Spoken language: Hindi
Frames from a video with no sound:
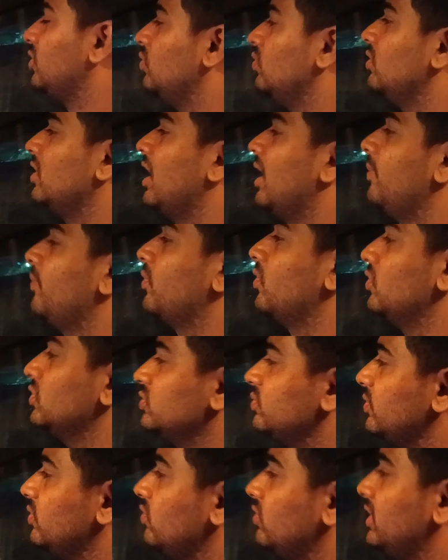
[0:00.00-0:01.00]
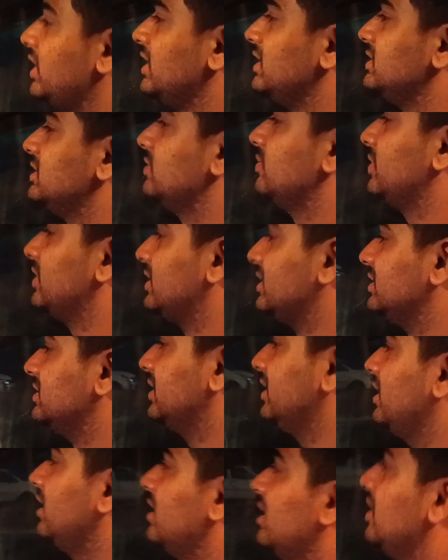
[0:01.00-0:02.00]
दूंगा आपको उसमें वो टेंशन मत
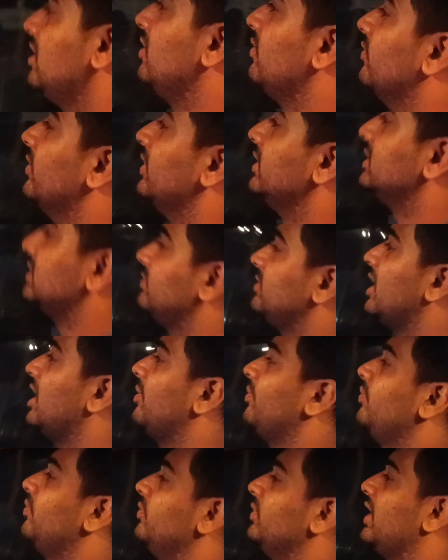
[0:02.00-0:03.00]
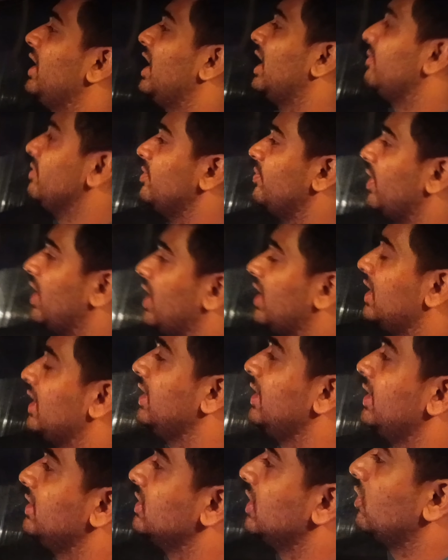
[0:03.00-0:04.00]
दीजिए वैसे भी आप नया भी पार्ट
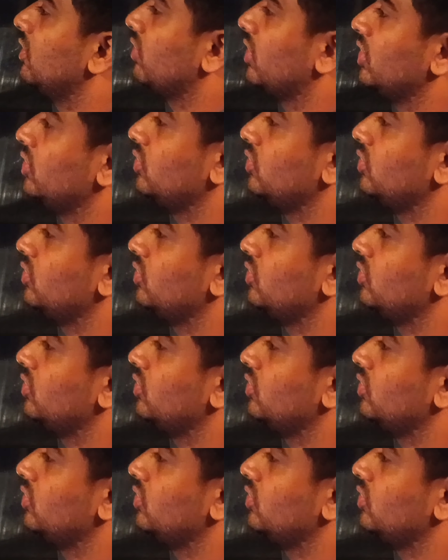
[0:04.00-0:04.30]
लेने जाओगे